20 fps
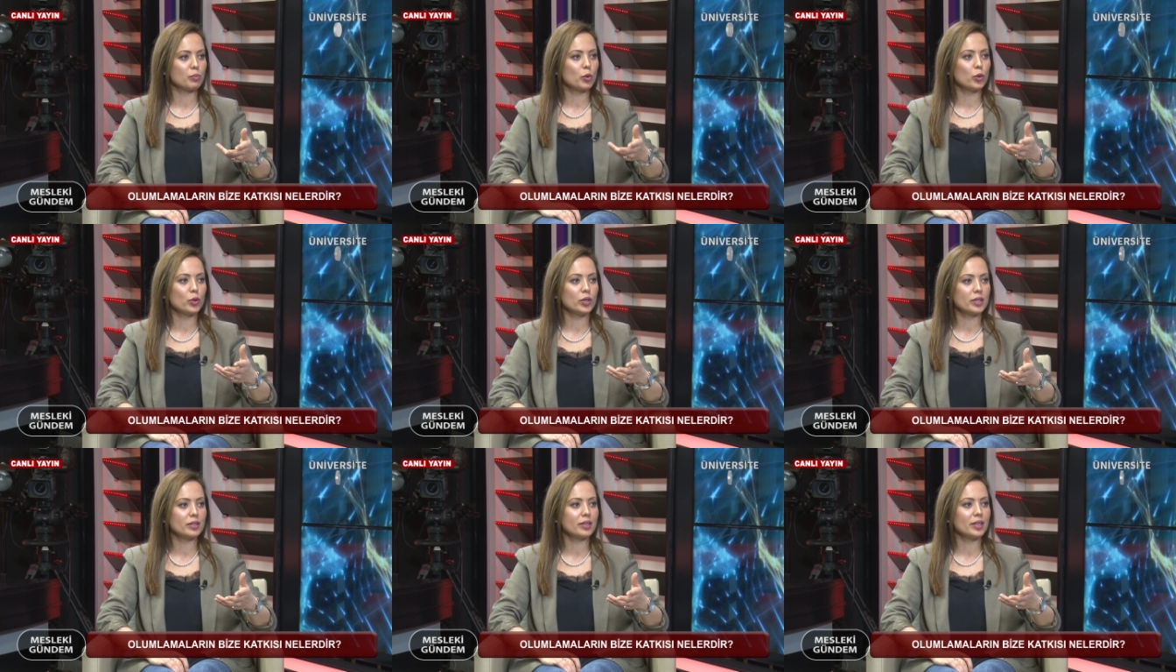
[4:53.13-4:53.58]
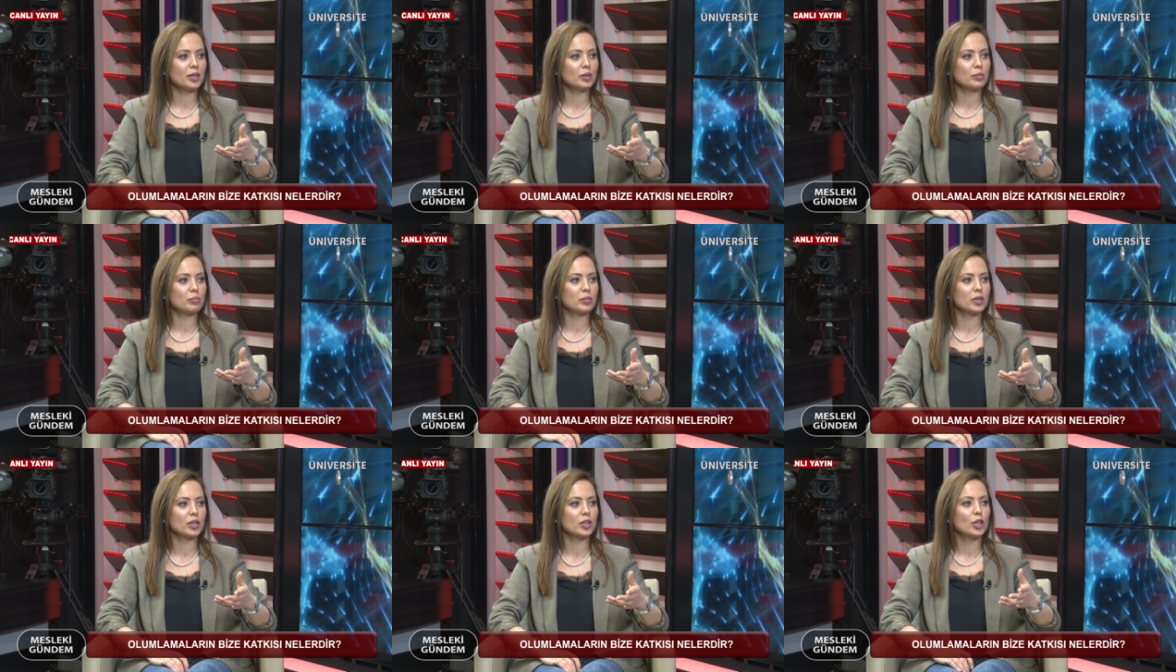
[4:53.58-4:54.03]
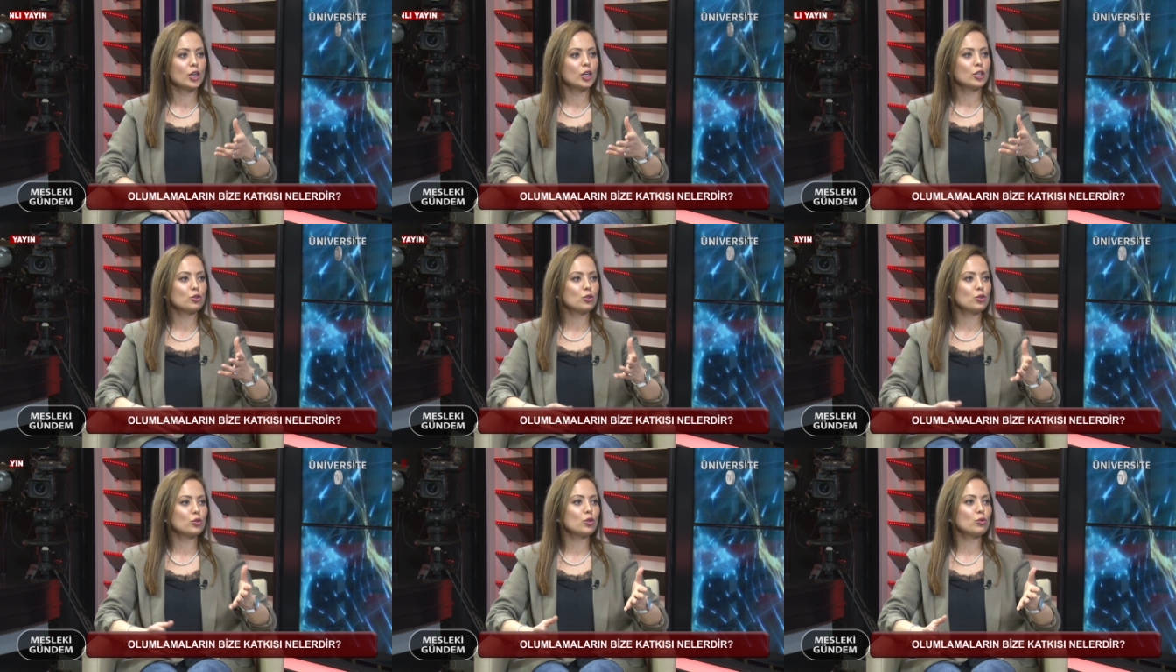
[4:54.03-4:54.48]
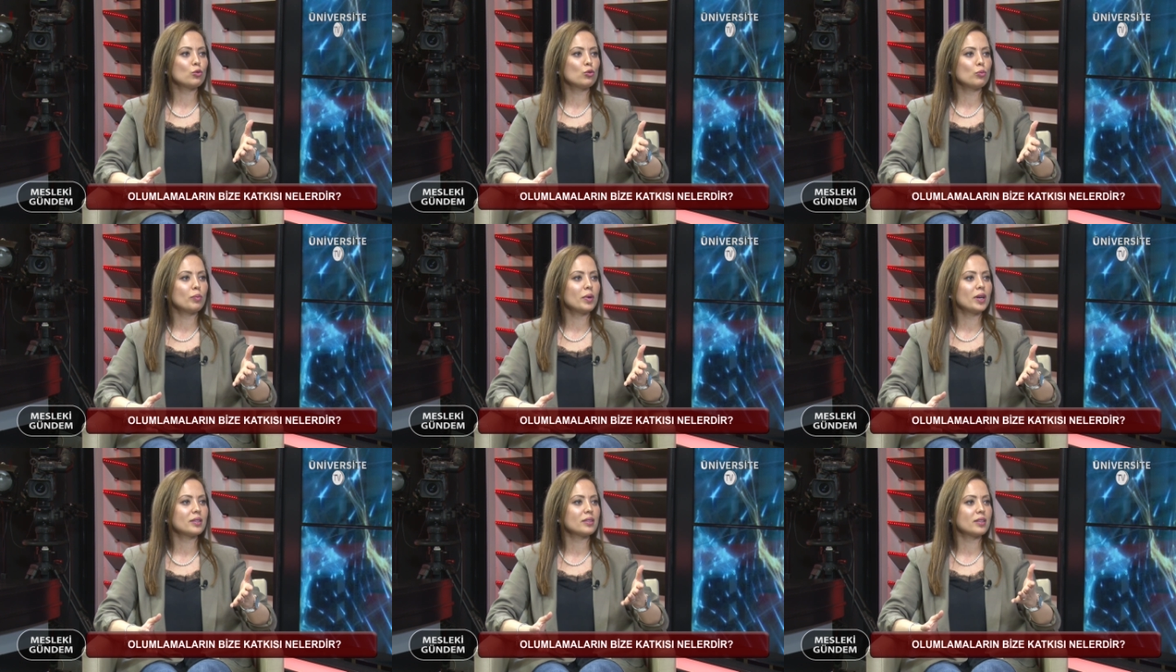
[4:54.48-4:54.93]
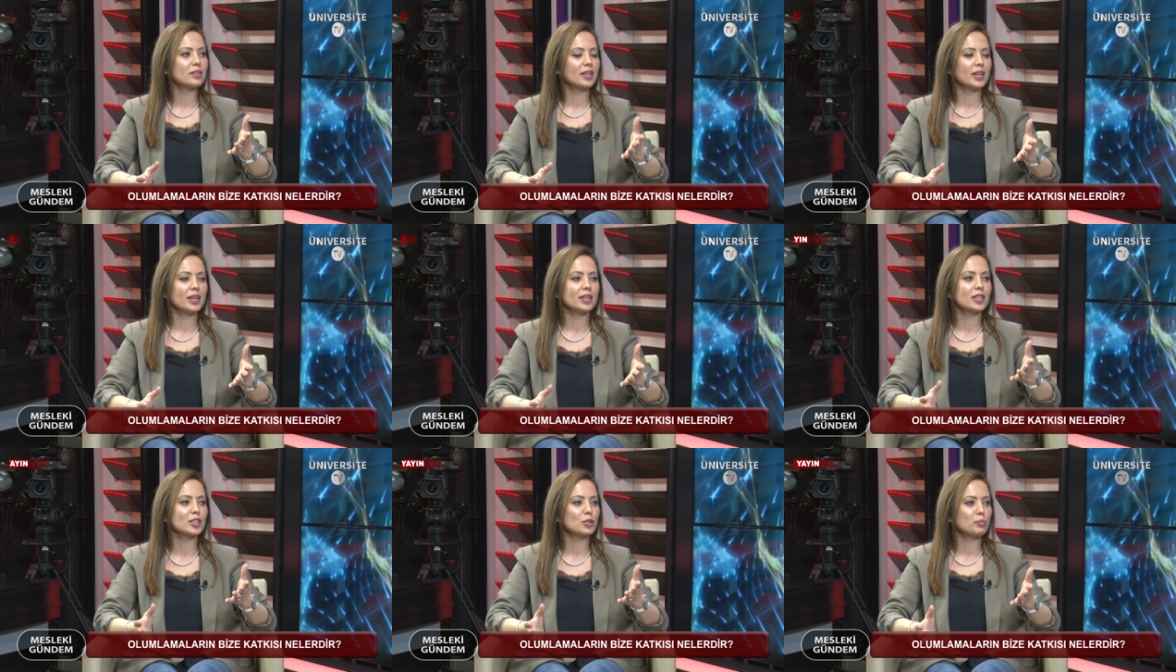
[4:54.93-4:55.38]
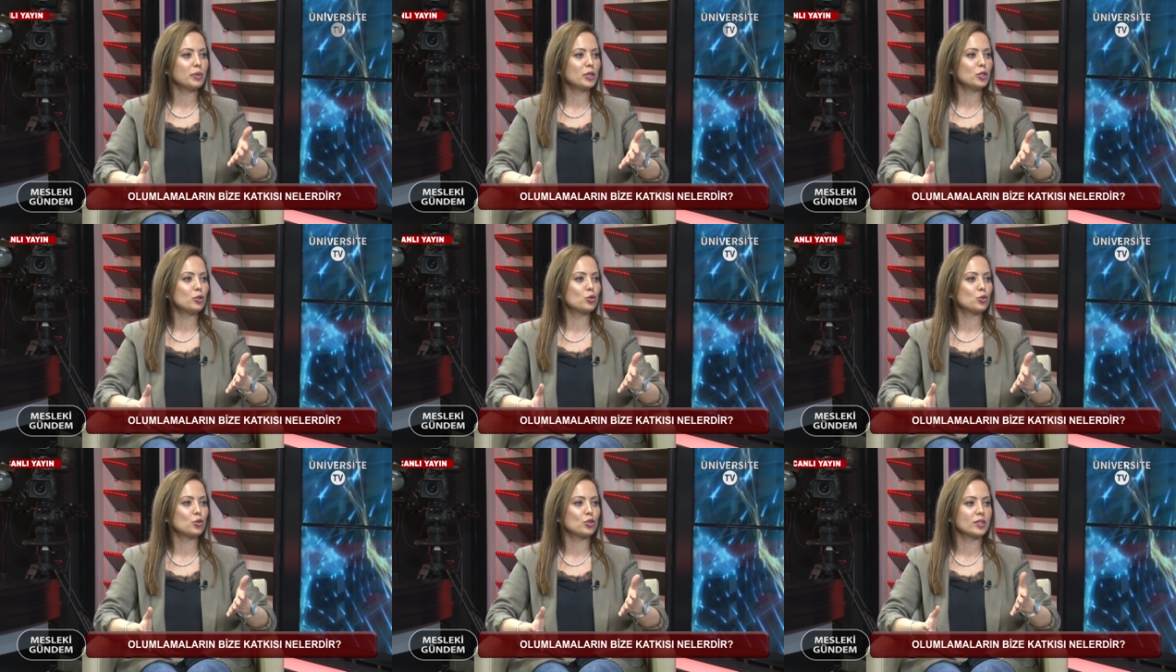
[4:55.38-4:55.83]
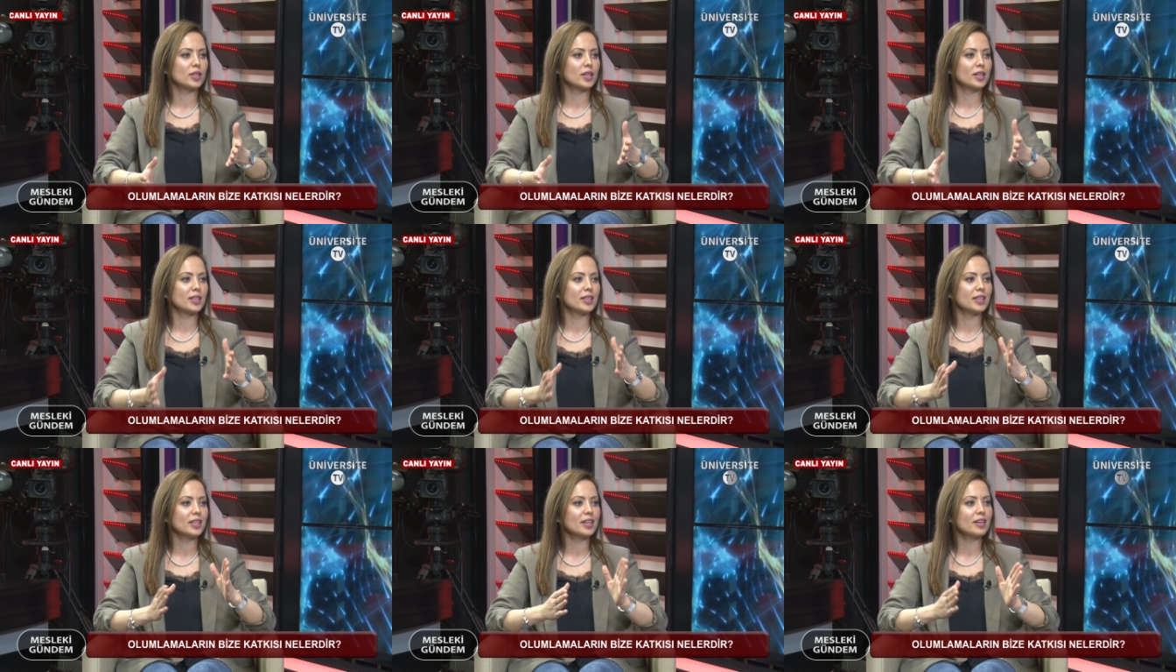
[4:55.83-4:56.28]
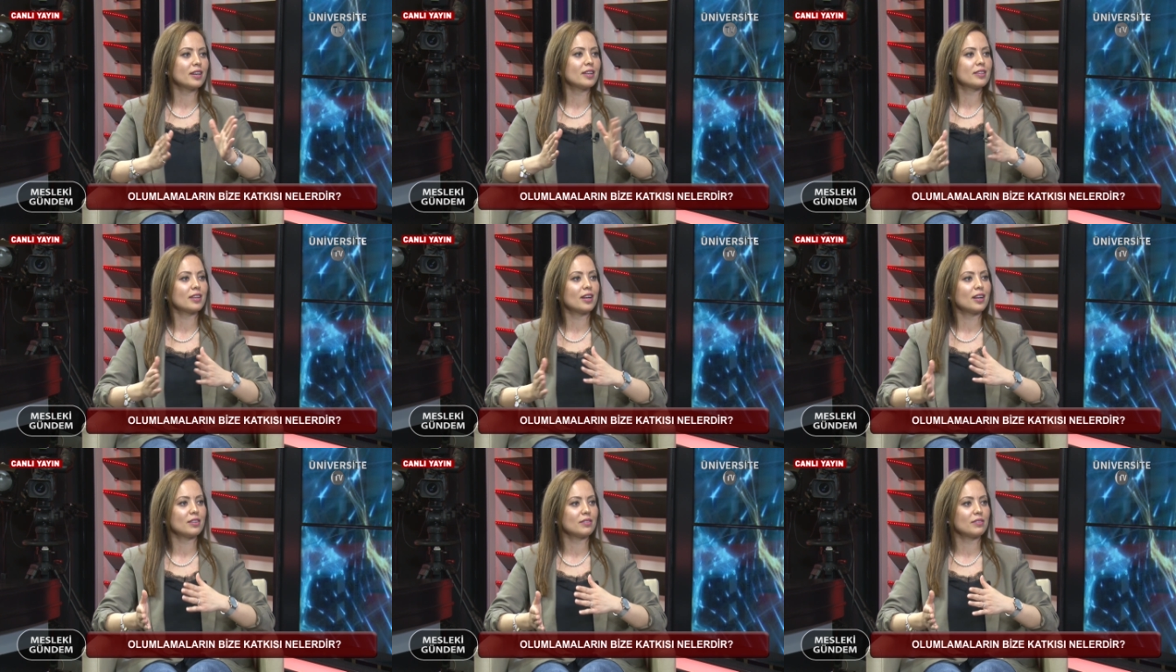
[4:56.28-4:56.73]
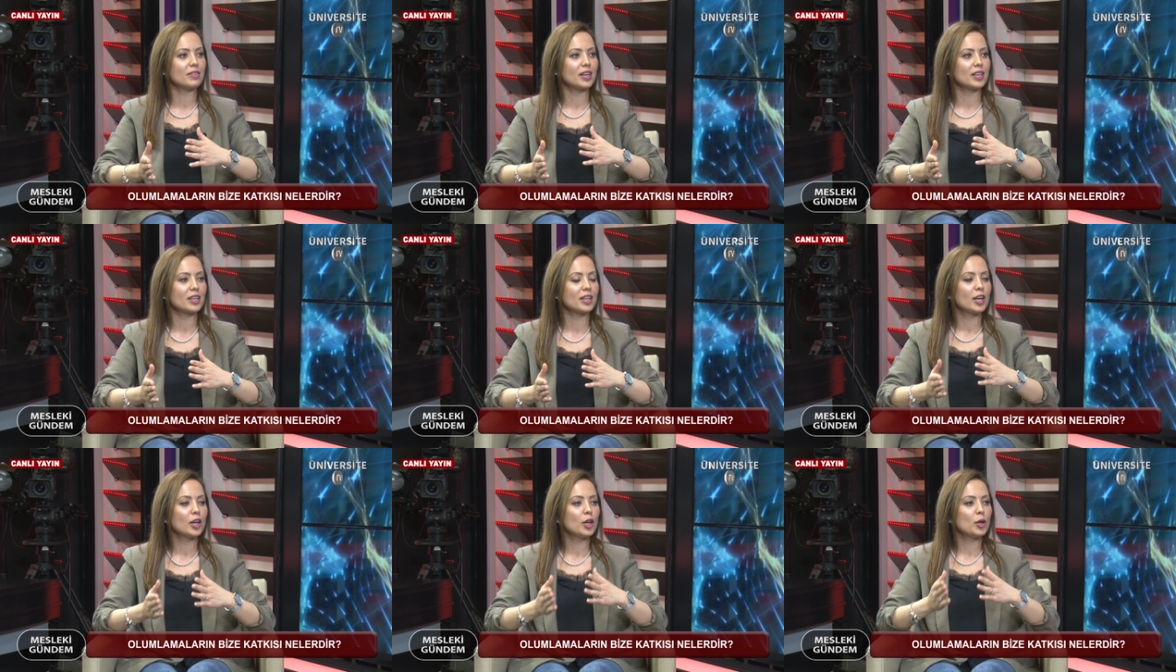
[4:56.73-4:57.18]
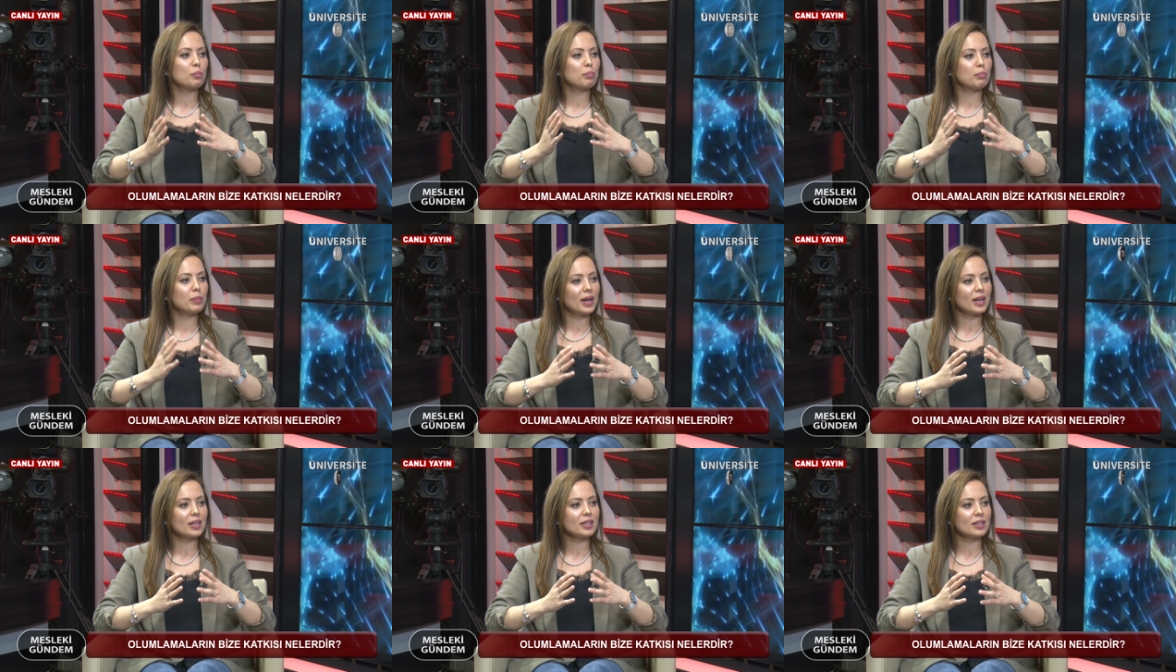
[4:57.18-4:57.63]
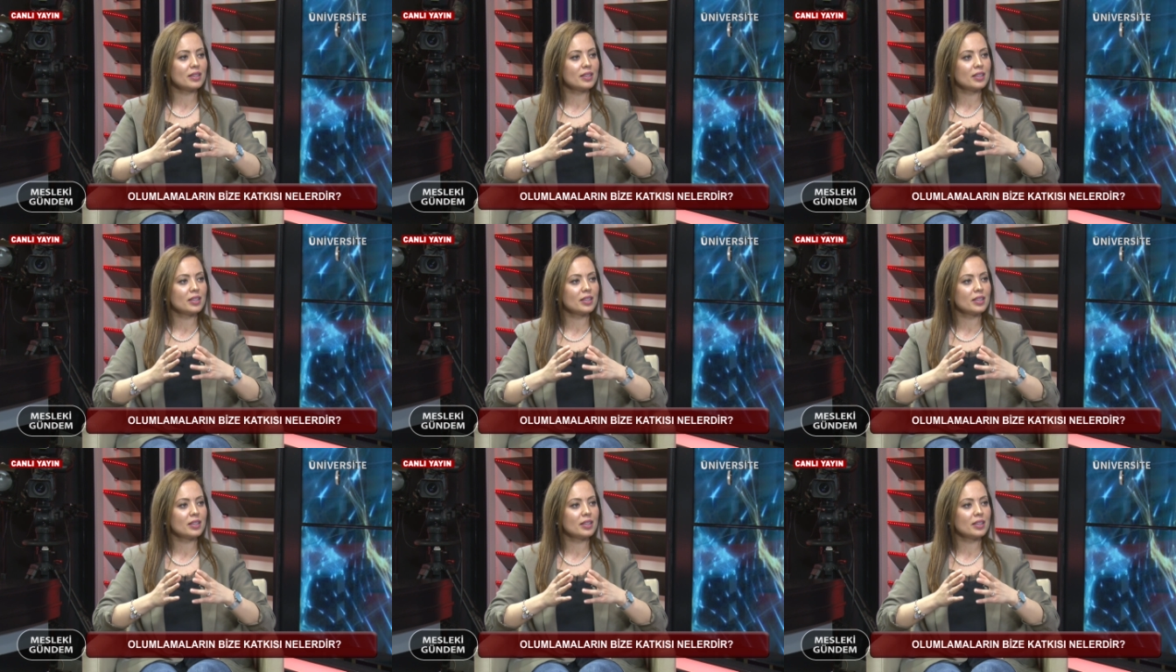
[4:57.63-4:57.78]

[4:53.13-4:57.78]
Öyle evet, değil mi? Tabii. Çünkü kumandada en az 500 tane kanal var. Ben